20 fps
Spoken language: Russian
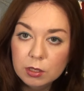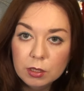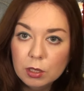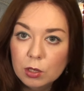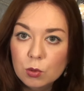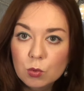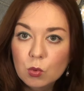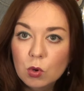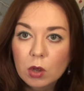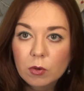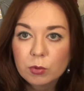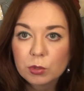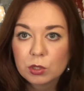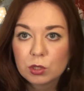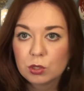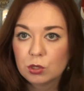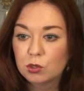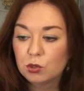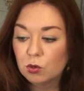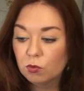Или у
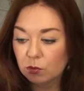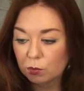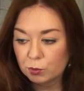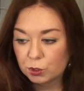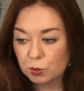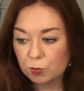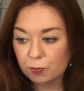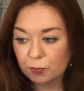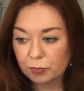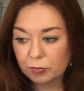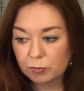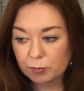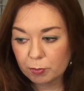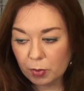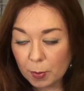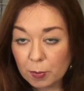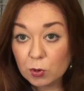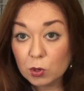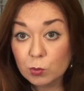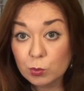кого-то еще. В общем,
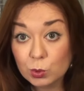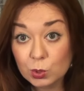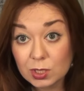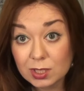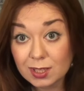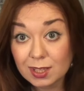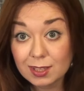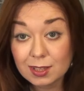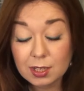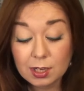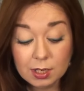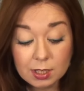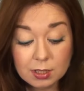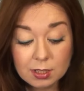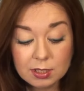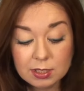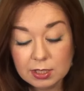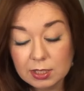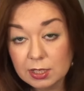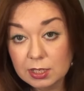попробуйте на это
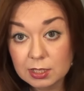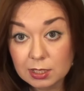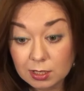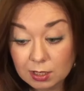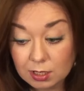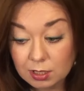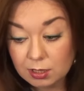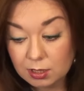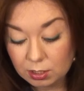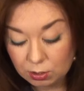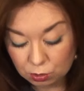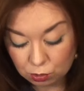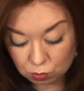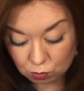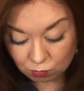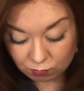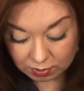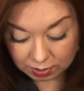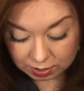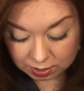лето, если есть какие-то еще
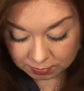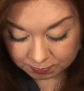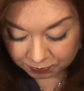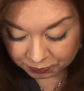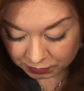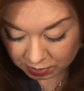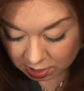у вас